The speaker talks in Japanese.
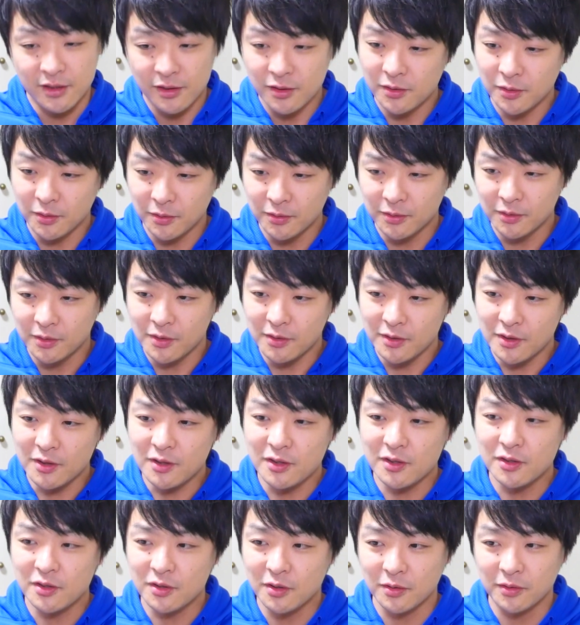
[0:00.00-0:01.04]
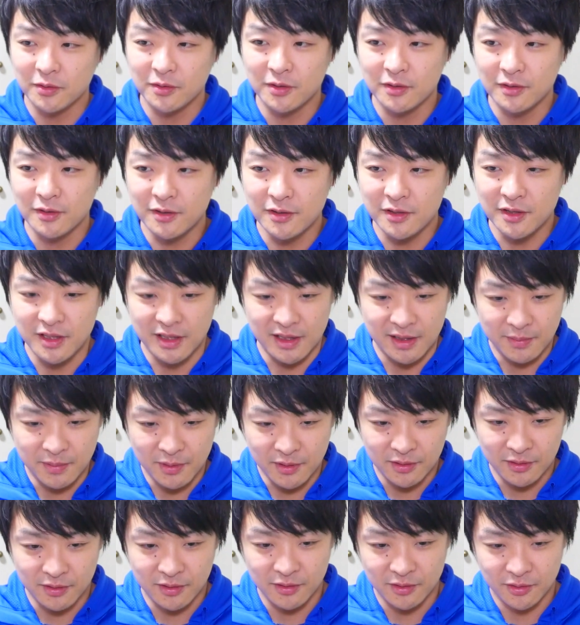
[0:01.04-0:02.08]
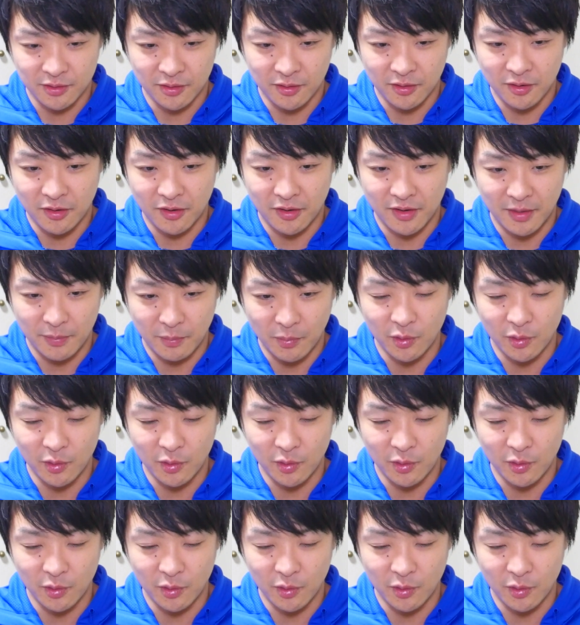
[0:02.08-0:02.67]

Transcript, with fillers: ちょっとずつちょっとずつ自分のその